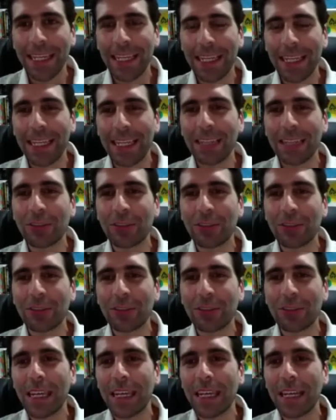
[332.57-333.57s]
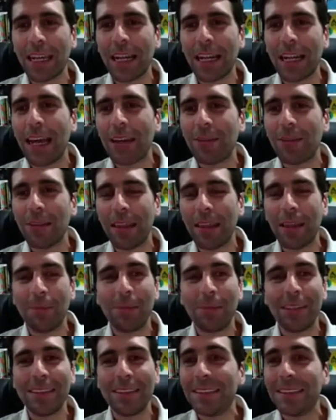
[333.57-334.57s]
Y eso lo tenía claro desde
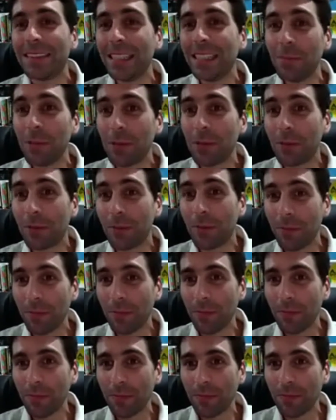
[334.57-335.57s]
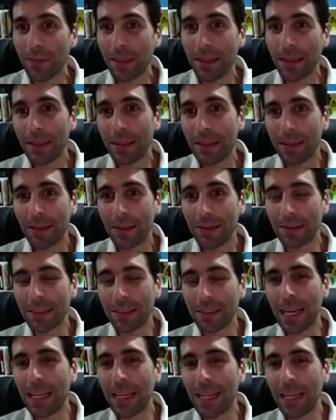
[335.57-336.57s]
el principio. O
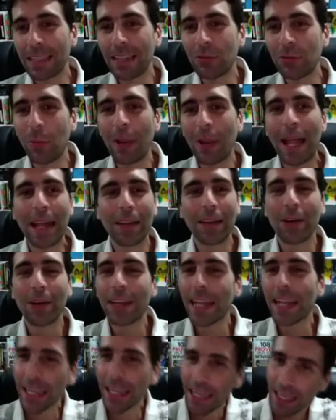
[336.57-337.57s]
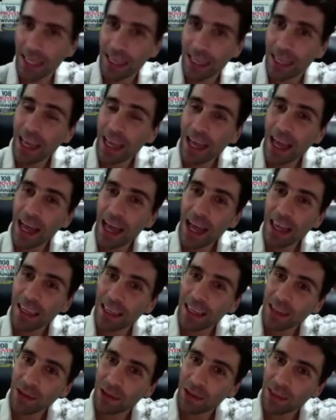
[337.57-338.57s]
sea, ese era tu plan, no era que, ay,
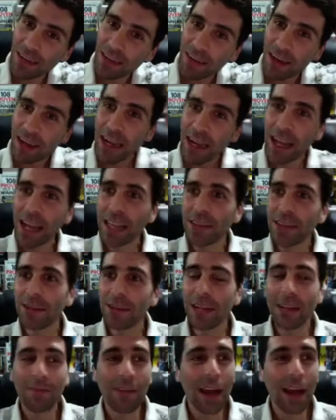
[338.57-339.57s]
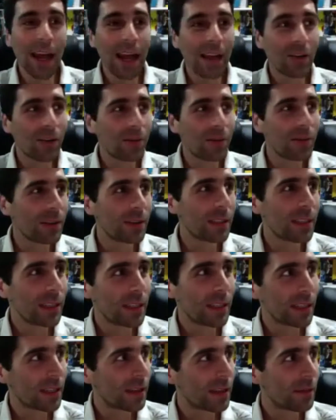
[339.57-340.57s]
que estoy trabajando en el banco
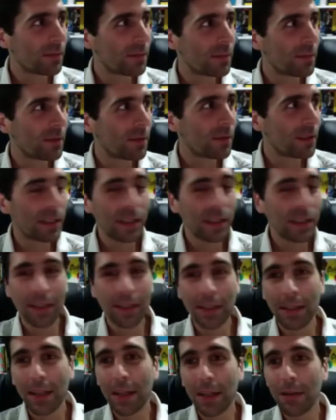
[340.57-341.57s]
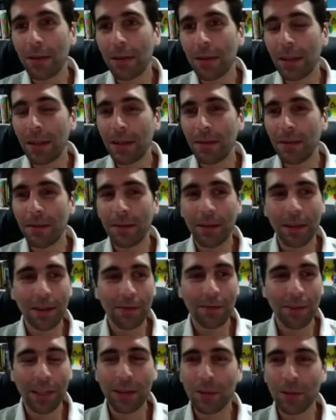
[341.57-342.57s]
porque, porque es lo que el,
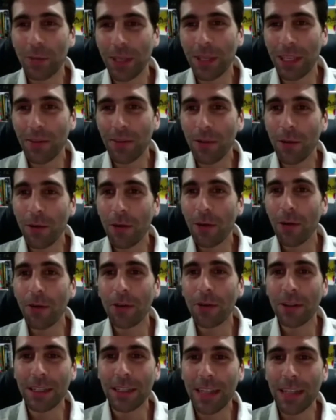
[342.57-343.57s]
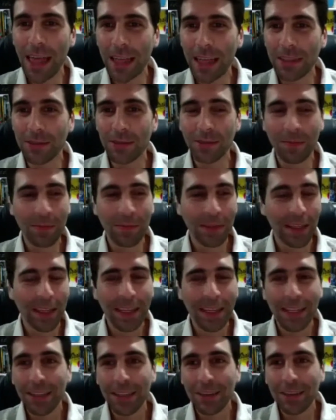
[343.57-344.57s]
el viento me llevó, ni nada de eso.
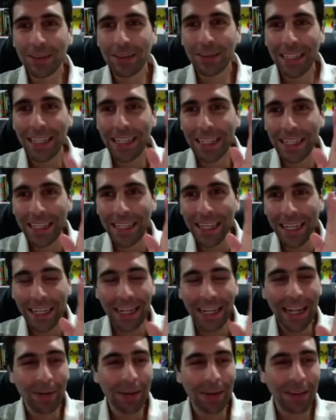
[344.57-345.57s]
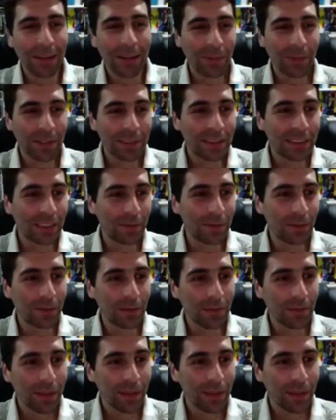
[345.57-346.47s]
Entonces, claro desde el principio.